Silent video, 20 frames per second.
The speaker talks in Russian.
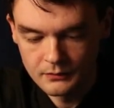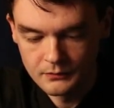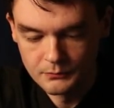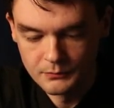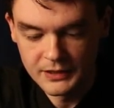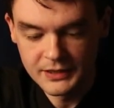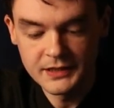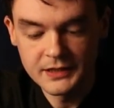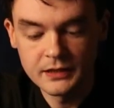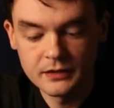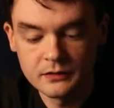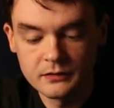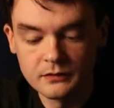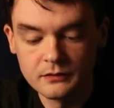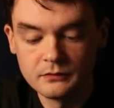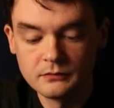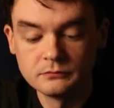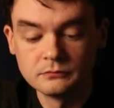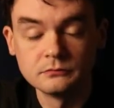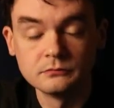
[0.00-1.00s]

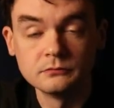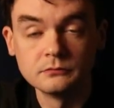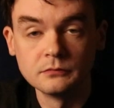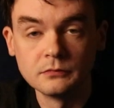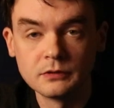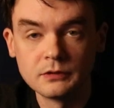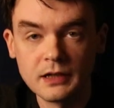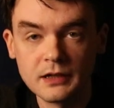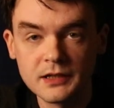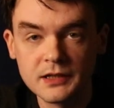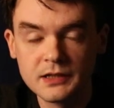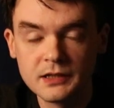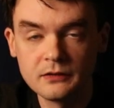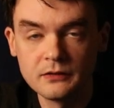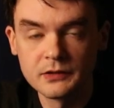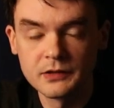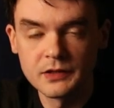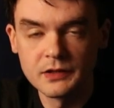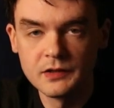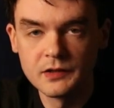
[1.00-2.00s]
монеты как
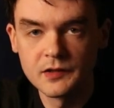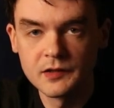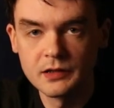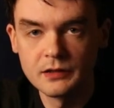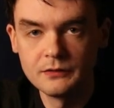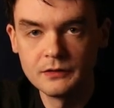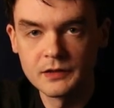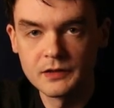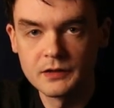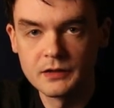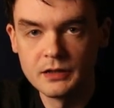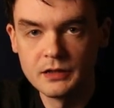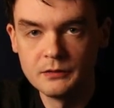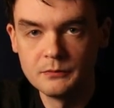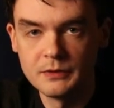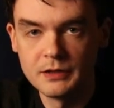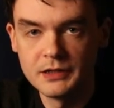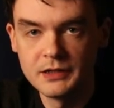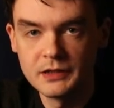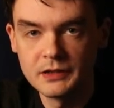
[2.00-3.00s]
сделать из советской
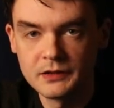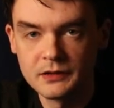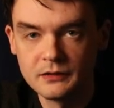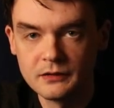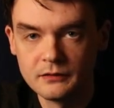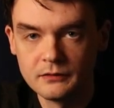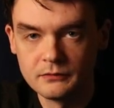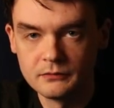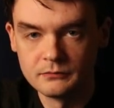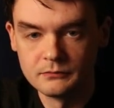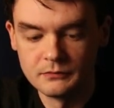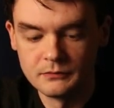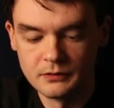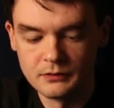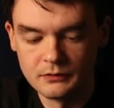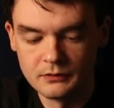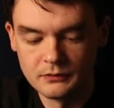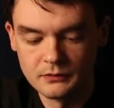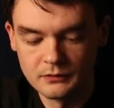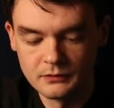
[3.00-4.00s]
монеты
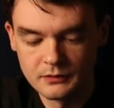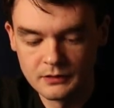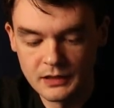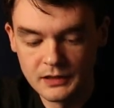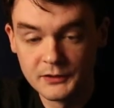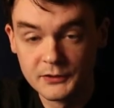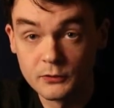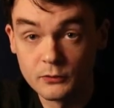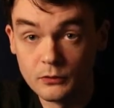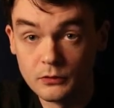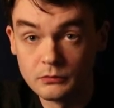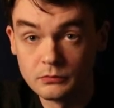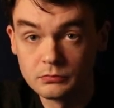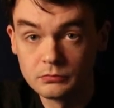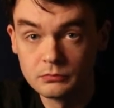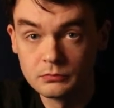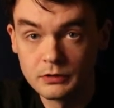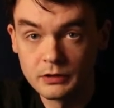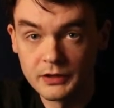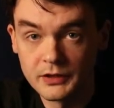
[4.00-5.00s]
э, кольцо
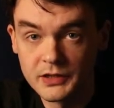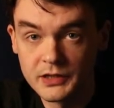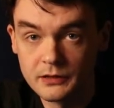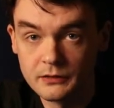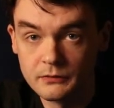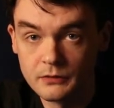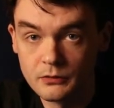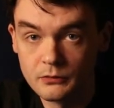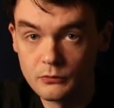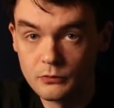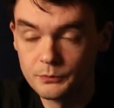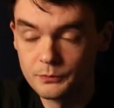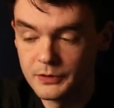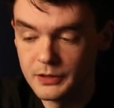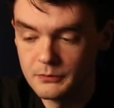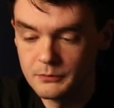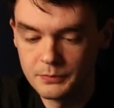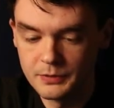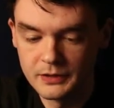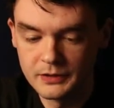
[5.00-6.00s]
красивое. Он
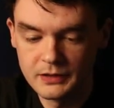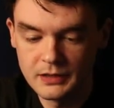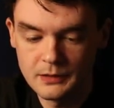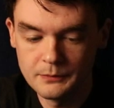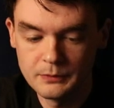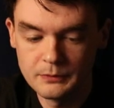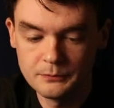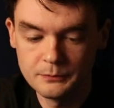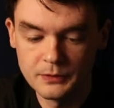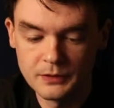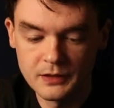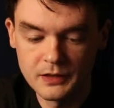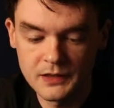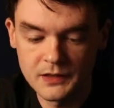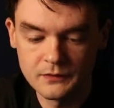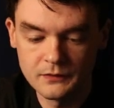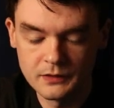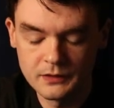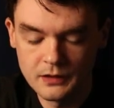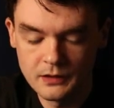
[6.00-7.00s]
прям по этапам
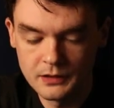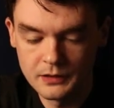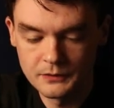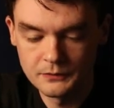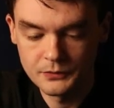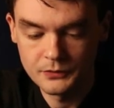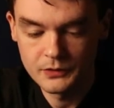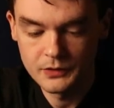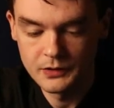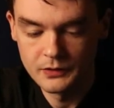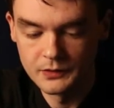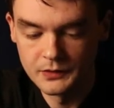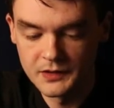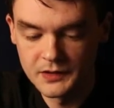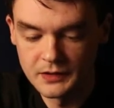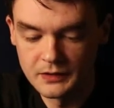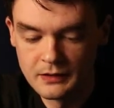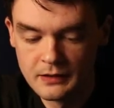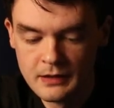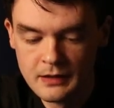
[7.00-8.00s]
показывает, как это все
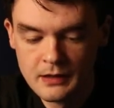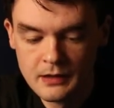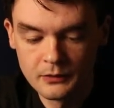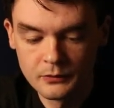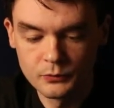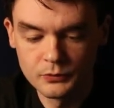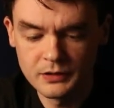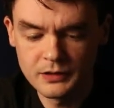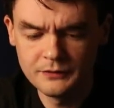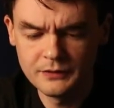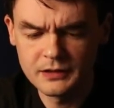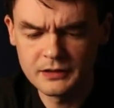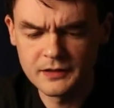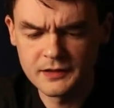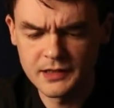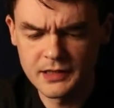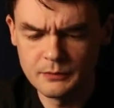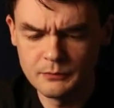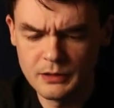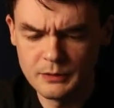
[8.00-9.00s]
делается. Ну и, наверное,
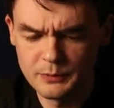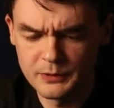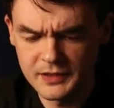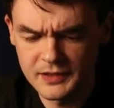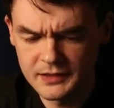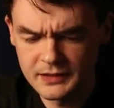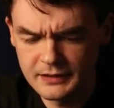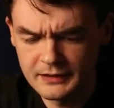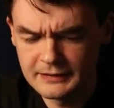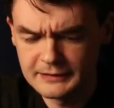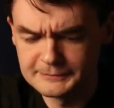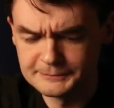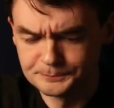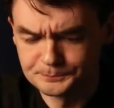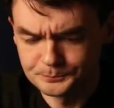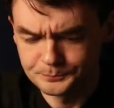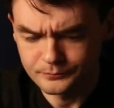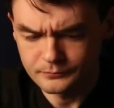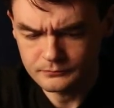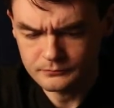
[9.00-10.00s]
самая простая